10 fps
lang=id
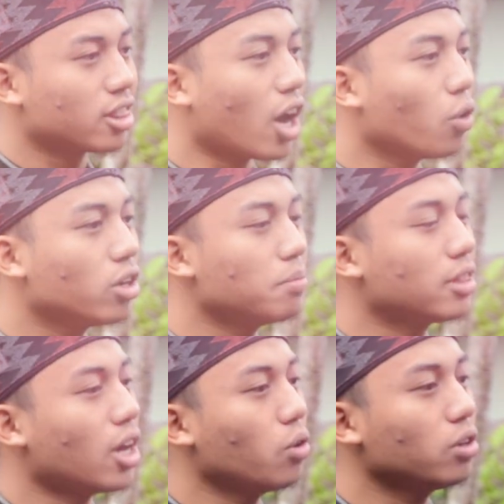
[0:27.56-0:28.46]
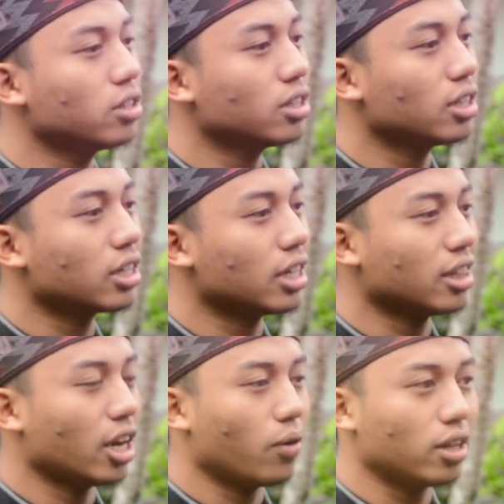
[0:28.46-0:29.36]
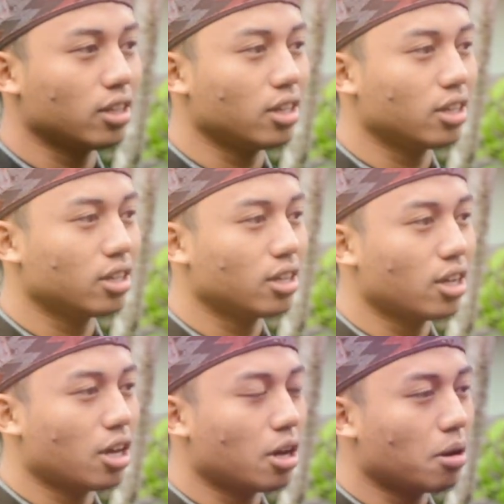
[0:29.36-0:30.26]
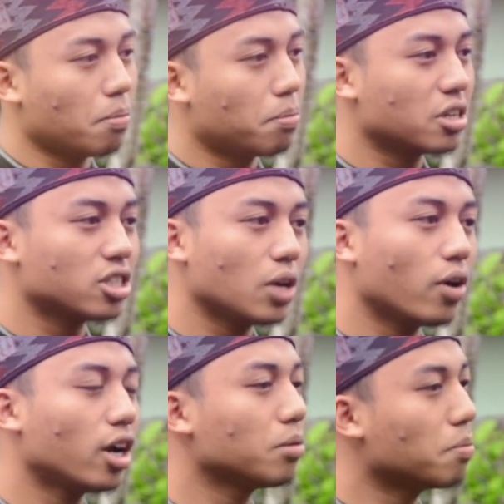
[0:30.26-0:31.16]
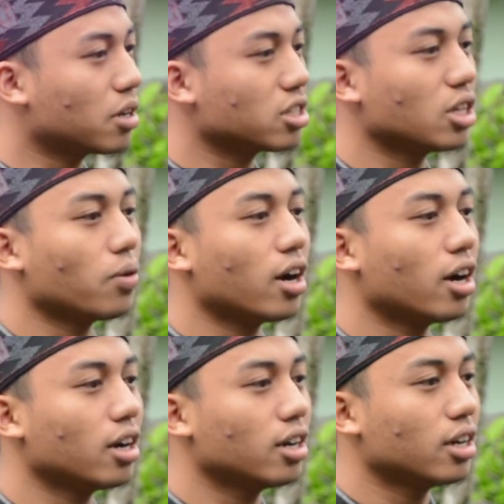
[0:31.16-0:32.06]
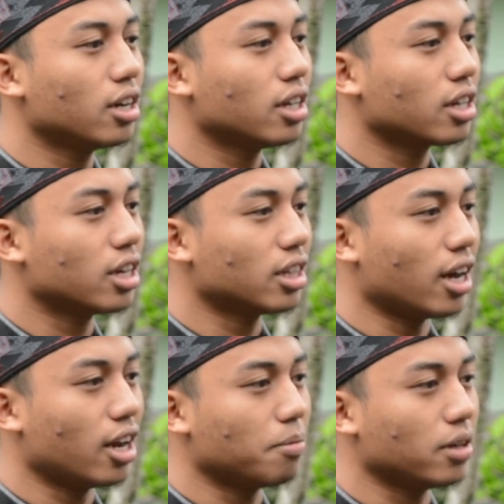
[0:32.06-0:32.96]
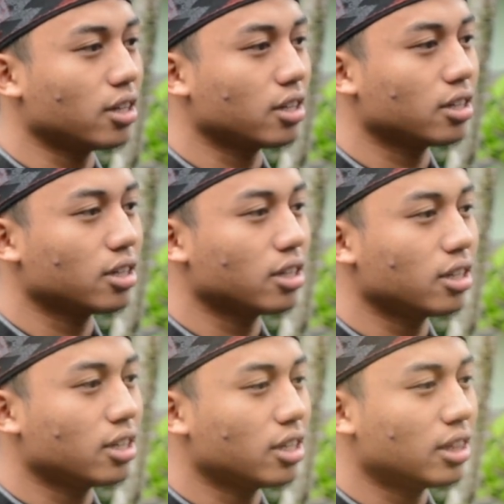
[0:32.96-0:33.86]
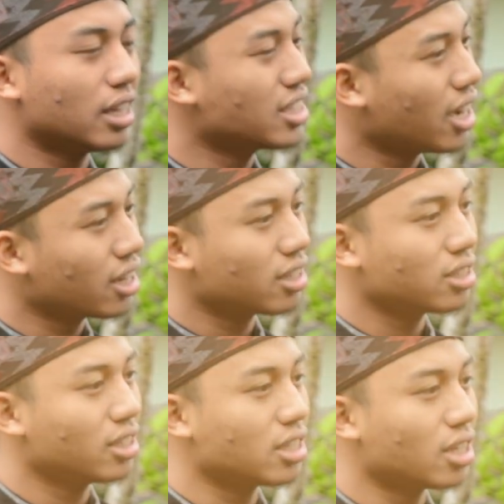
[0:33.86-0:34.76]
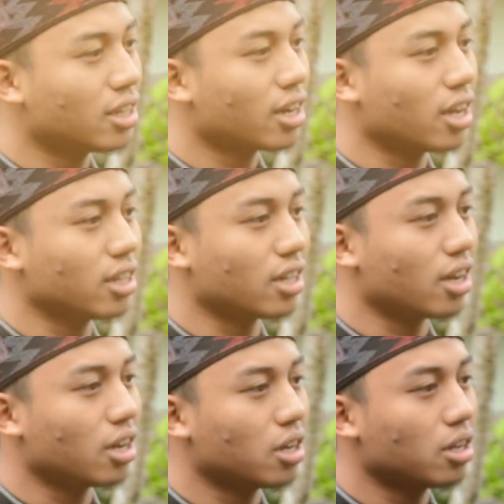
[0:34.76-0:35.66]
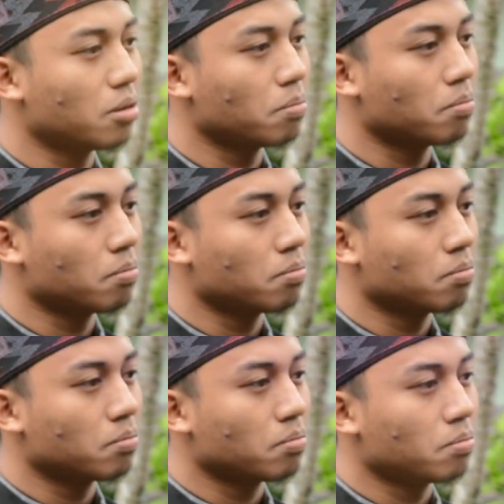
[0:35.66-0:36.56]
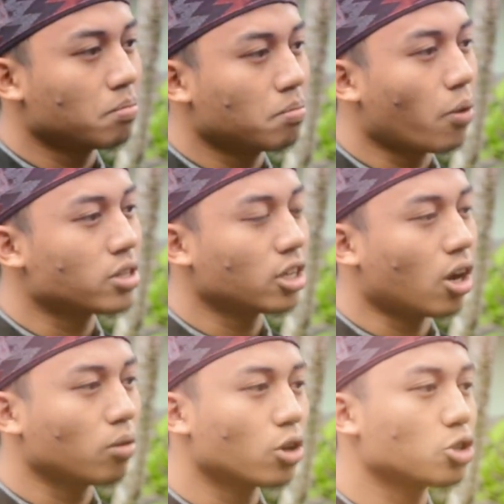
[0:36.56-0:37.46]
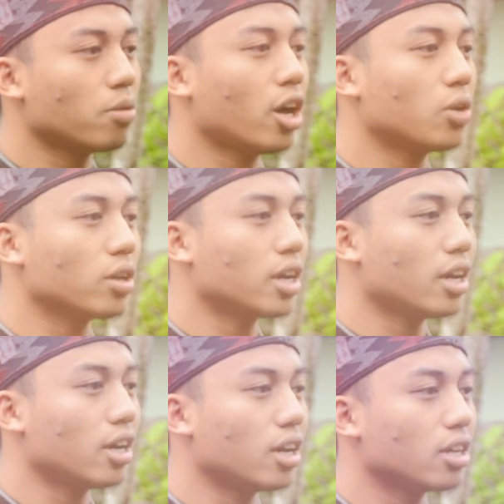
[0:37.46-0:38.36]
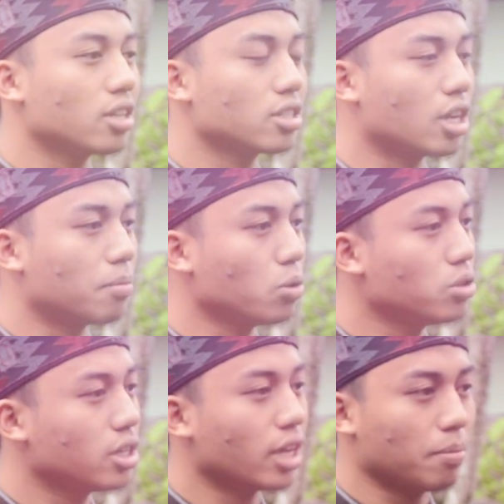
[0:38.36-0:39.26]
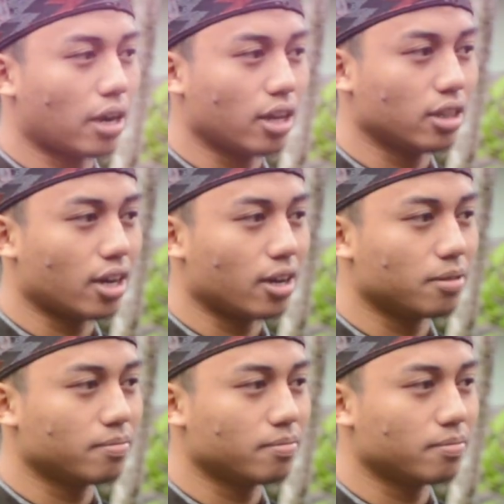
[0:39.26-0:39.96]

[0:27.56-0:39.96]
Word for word: Tahun demi tahun kita lewati peristiwa demi peristiwa kita alami. Tidak sakat, tidak sadarkah kita bahwasanya Allah Subhanahu wa taala sedang menguji keimanan kita.